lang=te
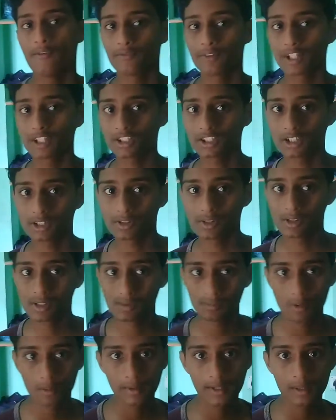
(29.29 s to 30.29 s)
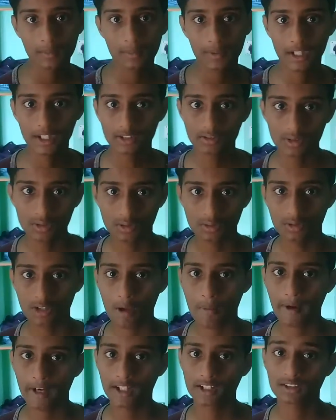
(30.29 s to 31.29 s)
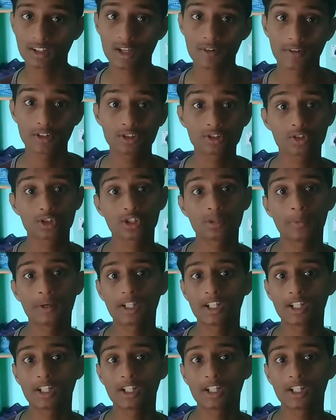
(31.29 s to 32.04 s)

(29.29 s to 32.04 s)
ఫ్రెండ్స్ ఈ మొబైల్ ప్రైస్ చూసుకుంటే మనకైతే లెవెన్ థౌసండ్